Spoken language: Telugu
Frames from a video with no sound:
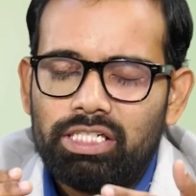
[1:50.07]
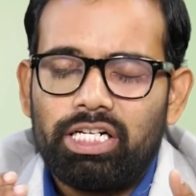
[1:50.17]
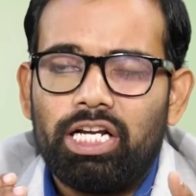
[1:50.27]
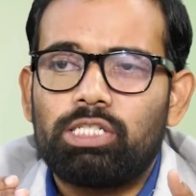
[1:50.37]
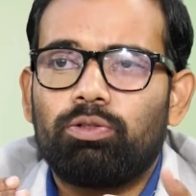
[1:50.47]

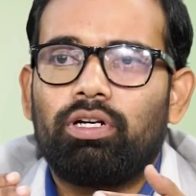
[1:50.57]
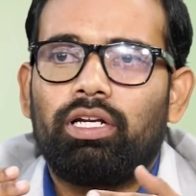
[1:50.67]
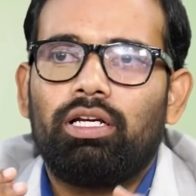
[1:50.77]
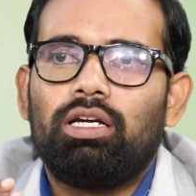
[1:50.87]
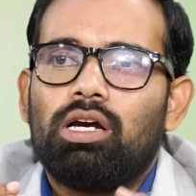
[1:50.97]
షేర్స్
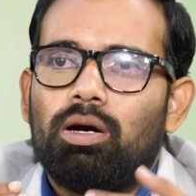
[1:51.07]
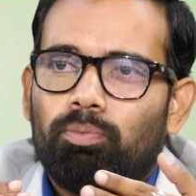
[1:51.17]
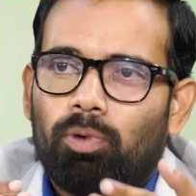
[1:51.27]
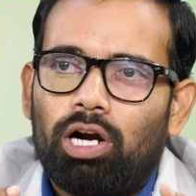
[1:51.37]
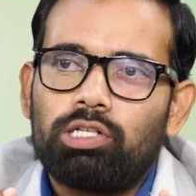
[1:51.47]
కొన్నాయి
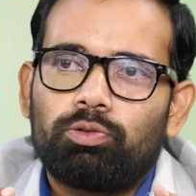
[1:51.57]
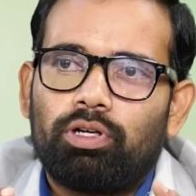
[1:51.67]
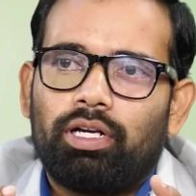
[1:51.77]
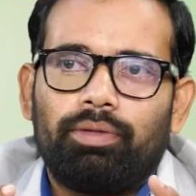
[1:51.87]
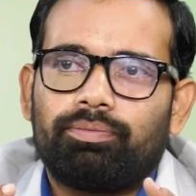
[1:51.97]
బాండ్స్
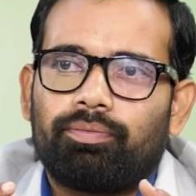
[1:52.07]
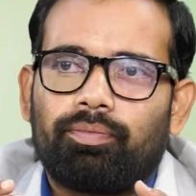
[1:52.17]
కొన్నాయి